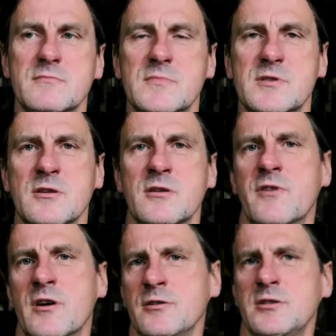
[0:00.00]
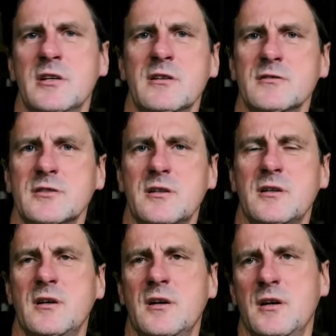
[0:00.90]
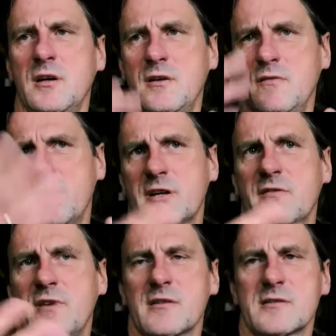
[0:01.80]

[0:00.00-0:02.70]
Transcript: Skoro wychodzi na to, że wygrywając